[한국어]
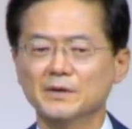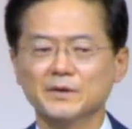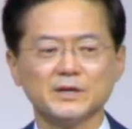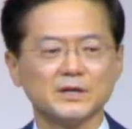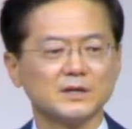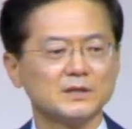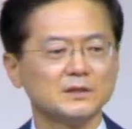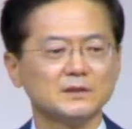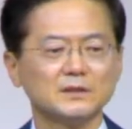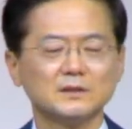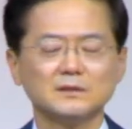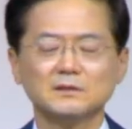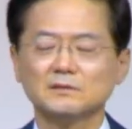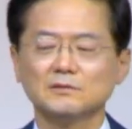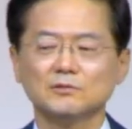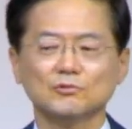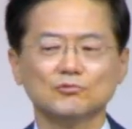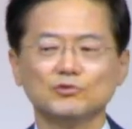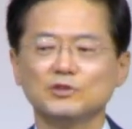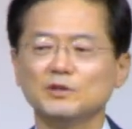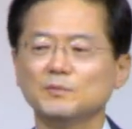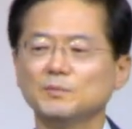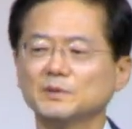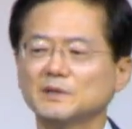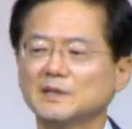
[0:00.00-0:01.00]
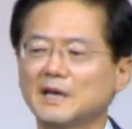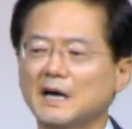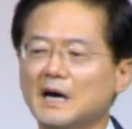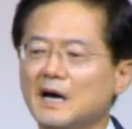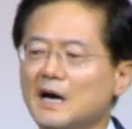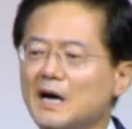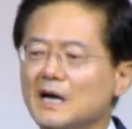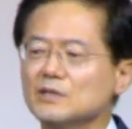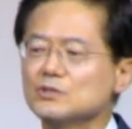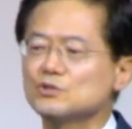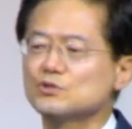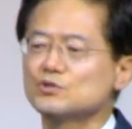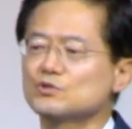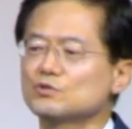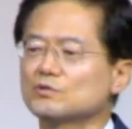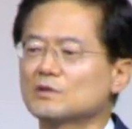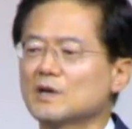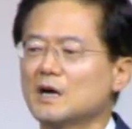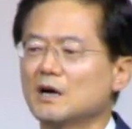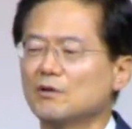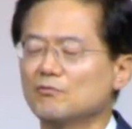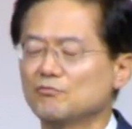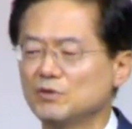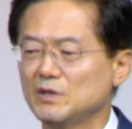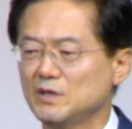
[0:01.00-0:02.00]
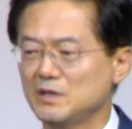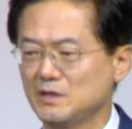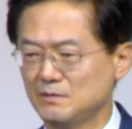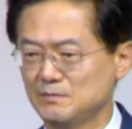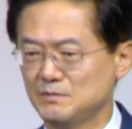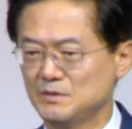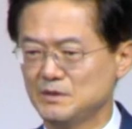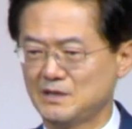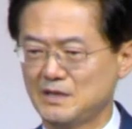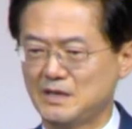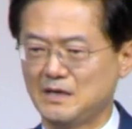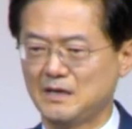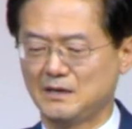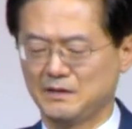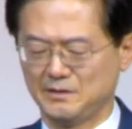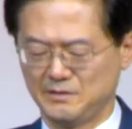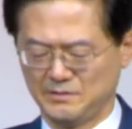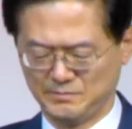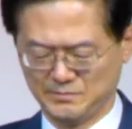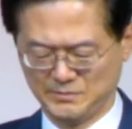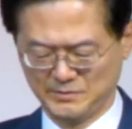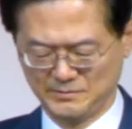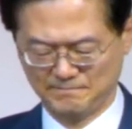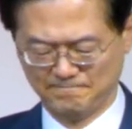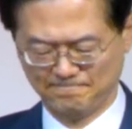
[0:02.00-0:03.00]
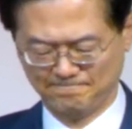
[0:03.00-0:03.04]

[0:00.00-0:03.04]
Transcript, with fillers: 그들은 우리보다 한 수가 위입니다, 여러분.